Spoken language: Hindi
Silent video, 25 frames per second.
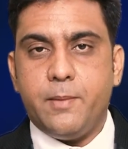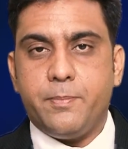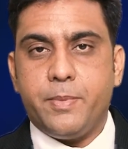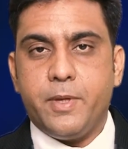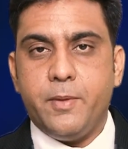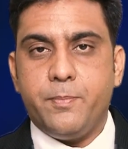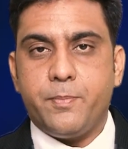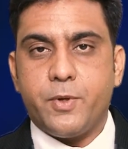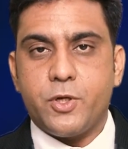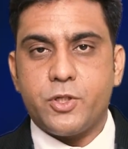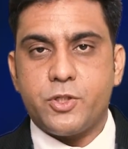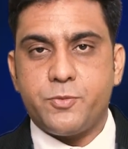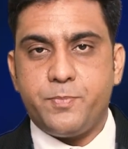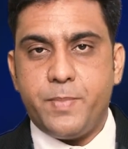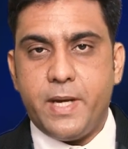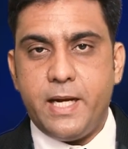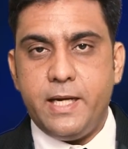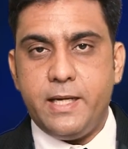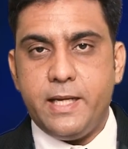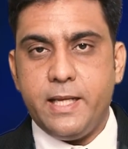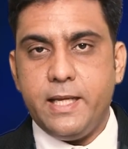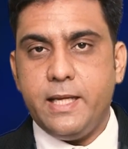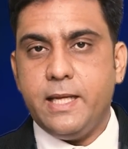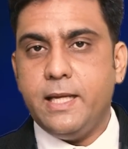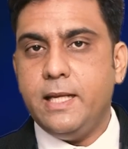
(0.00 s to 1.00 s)
आपकी
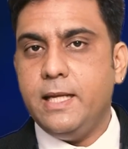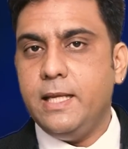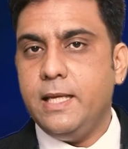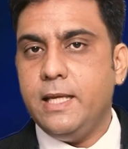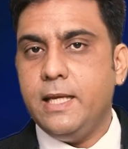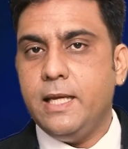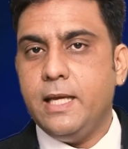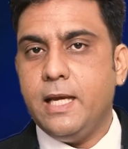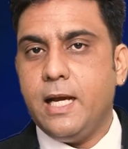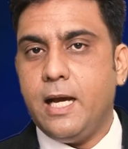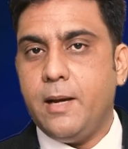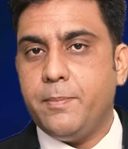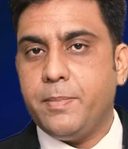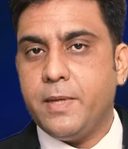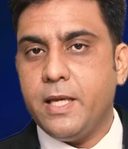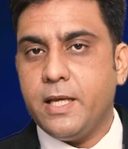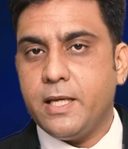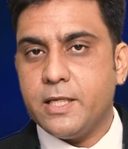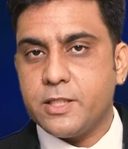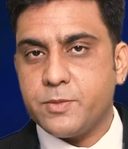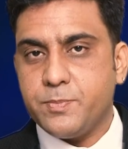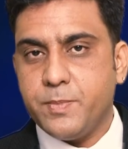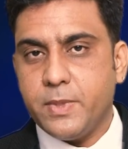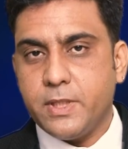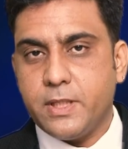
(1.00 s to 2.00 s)
प्रोस्पेरिटी के लिए आपकी
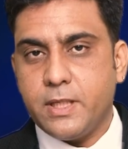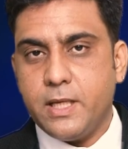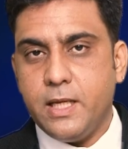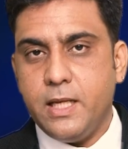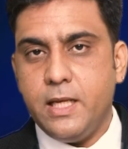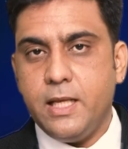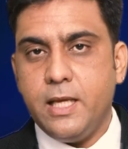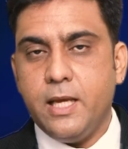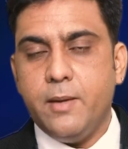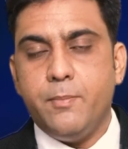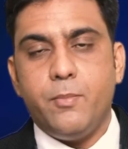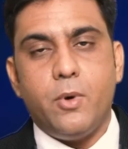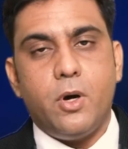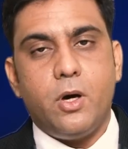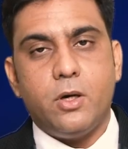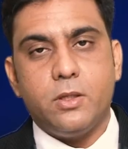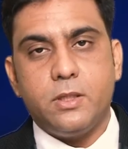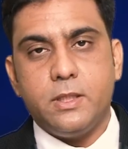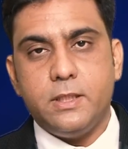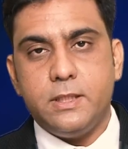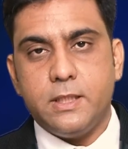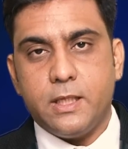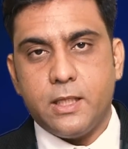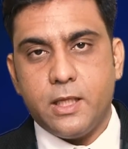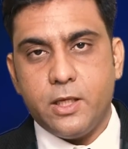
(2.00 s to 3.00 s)
किस्मत के लिए
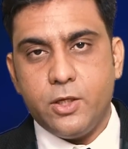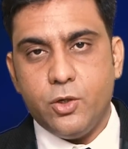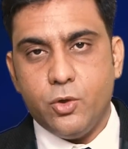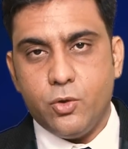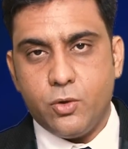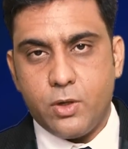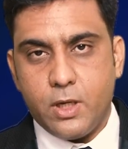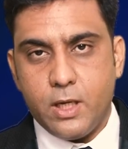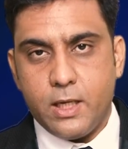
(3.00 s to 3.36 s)
बहुत ही ज़्यादा योग